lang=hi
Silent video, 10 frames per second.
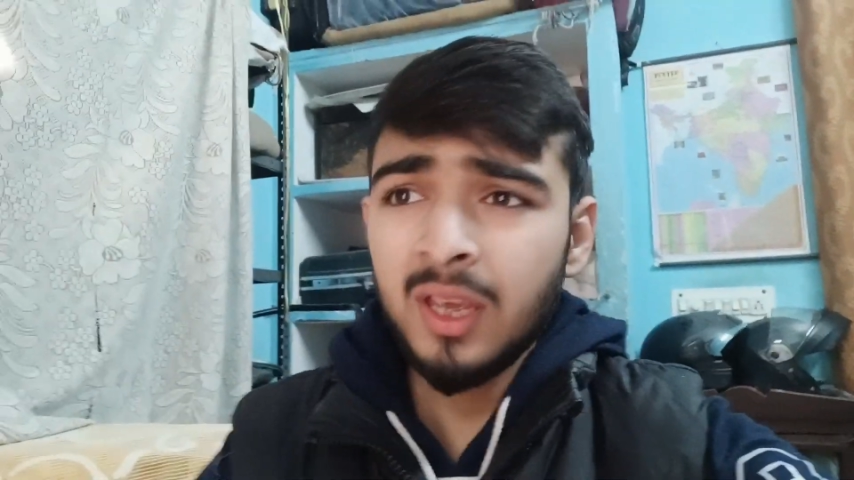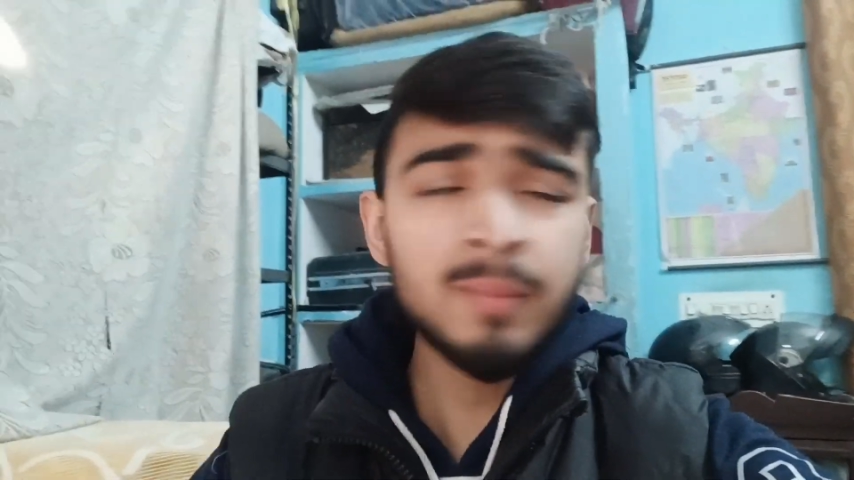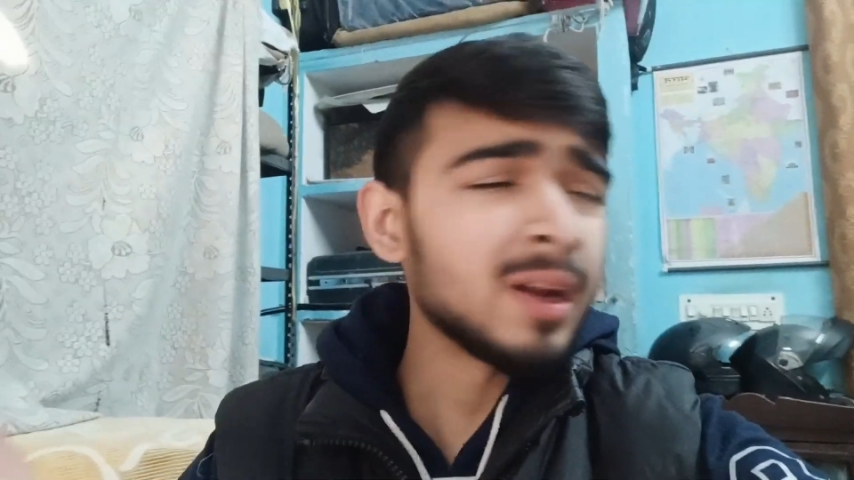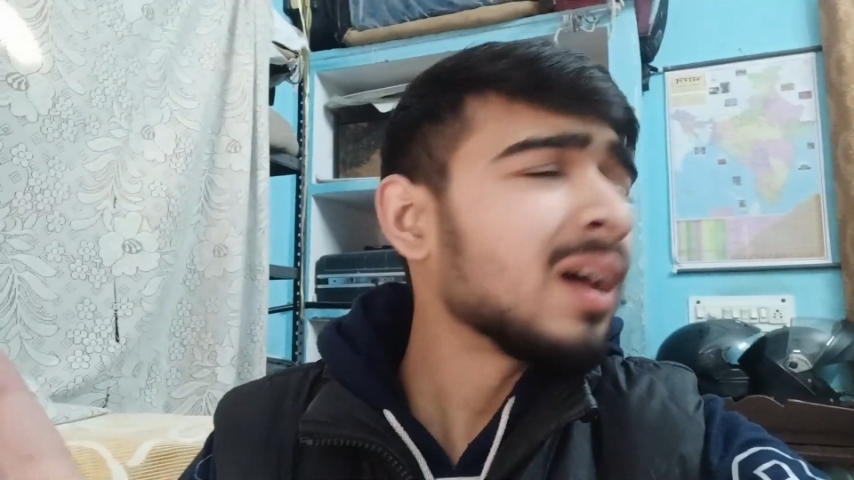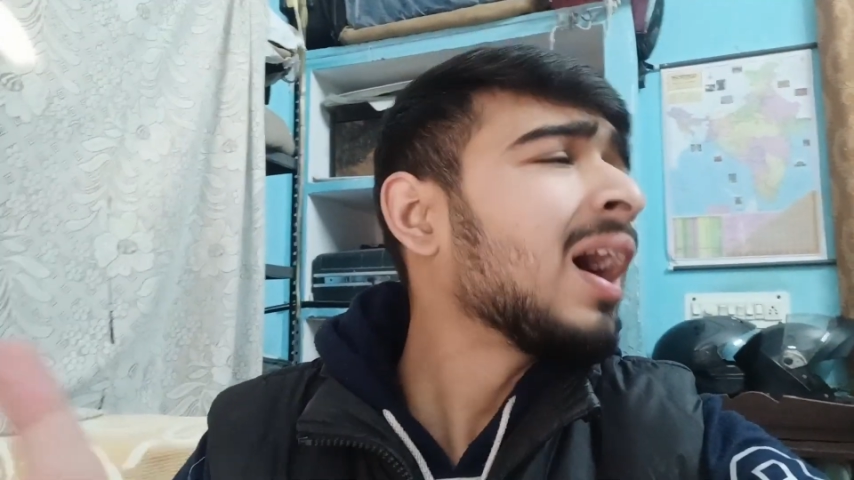एक
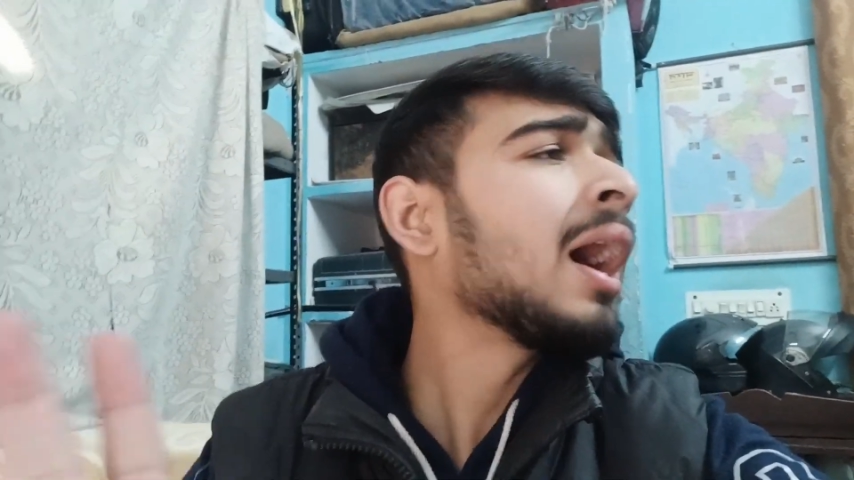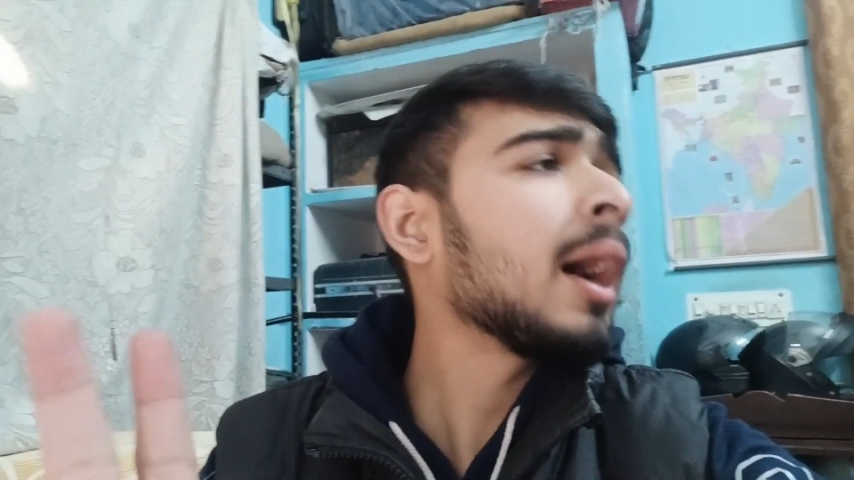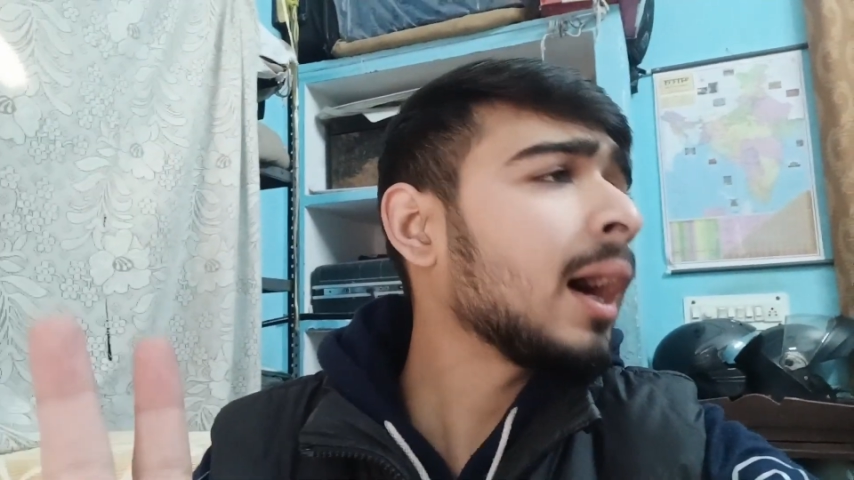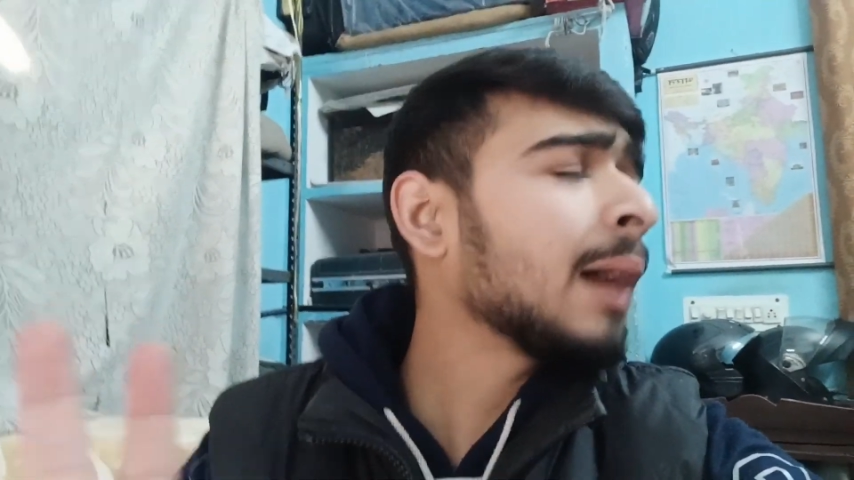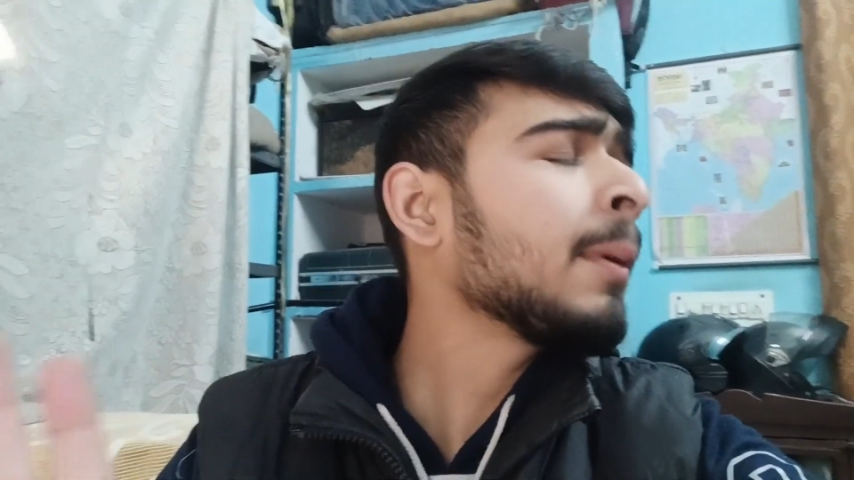मिनट
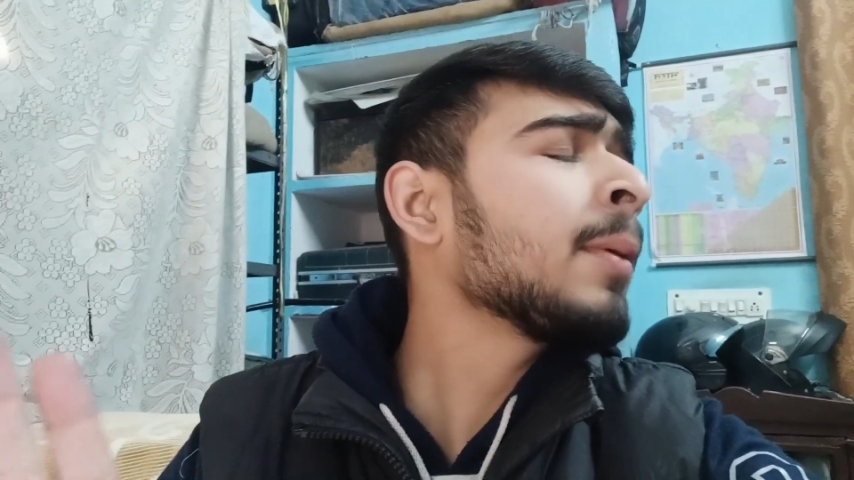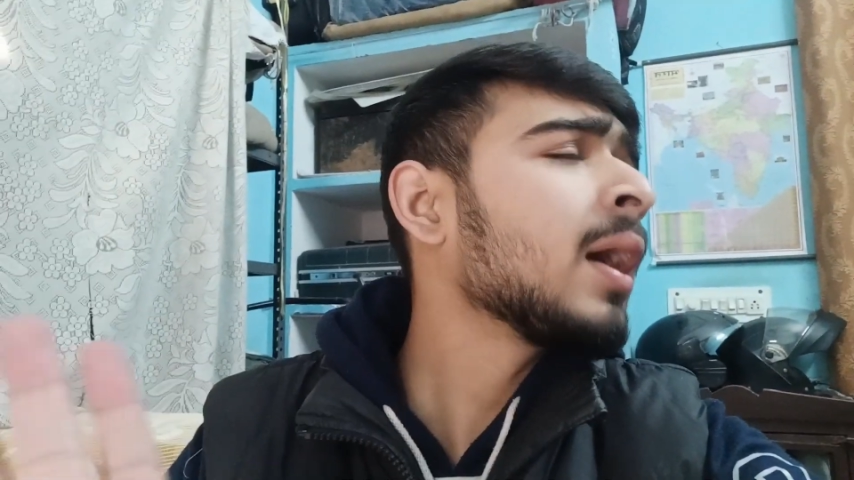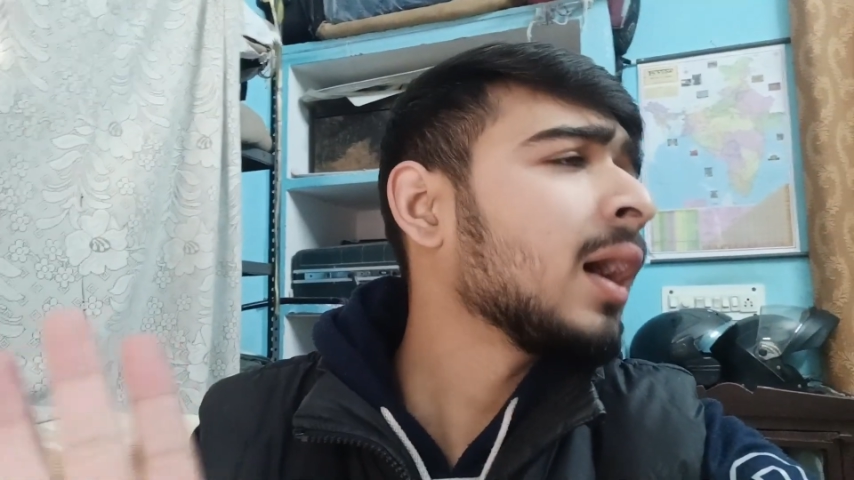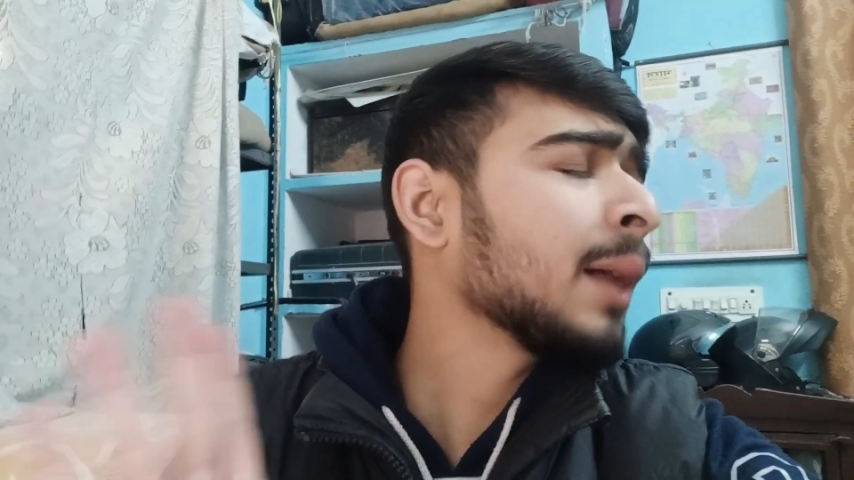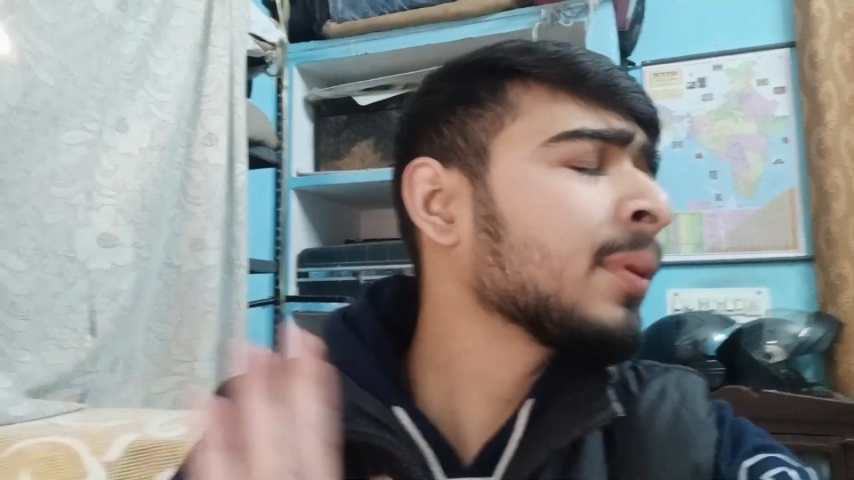आप बाबा
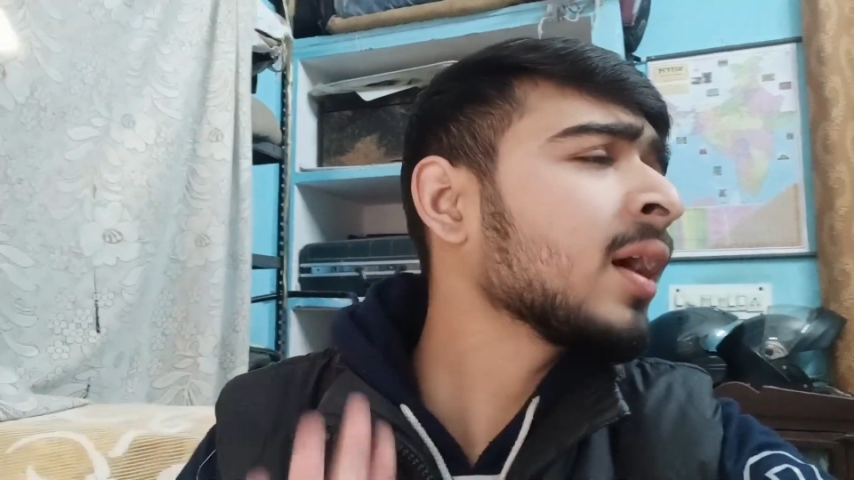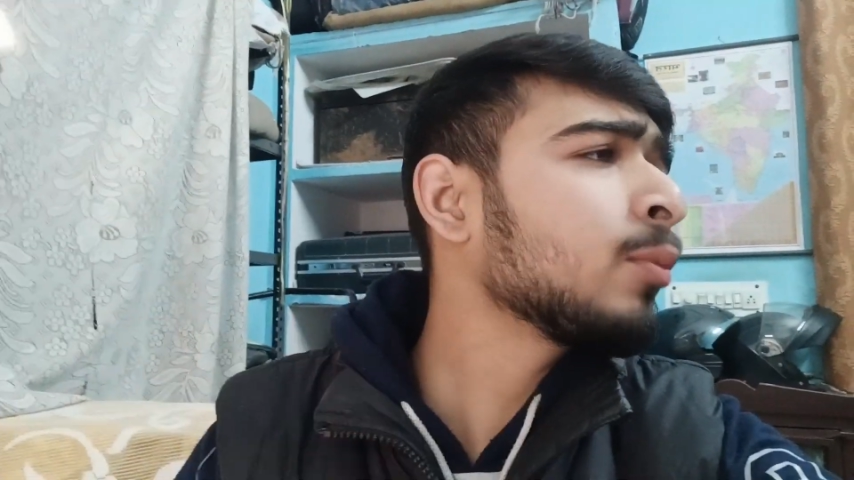आपका क्या